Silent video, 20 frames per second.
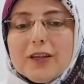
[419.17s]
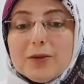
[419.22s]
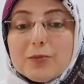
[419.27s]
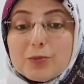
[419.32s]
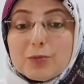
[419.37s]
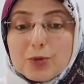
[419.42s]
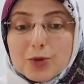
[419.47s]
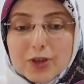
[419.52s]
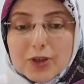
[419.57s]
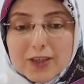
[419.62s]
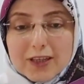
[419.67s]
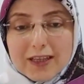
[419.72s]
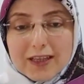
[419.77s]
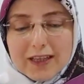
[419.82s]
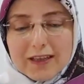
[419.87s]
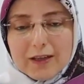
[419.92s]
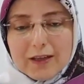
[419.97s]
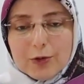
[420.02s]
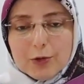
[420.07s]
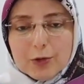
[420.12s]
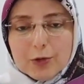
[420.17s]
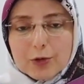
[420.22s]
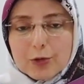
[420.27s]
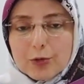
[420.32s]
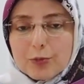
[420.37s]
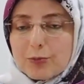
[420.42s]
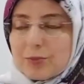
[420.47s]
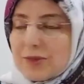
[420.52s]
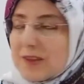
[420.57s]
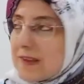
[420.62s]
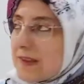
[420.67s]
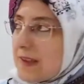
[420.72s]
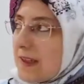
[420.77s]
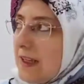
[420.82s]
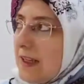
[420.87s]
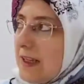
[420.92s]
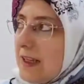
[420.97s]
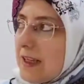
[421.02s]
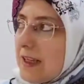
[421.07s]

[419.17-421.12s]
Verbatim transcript: buna niyet ediyorum. Biz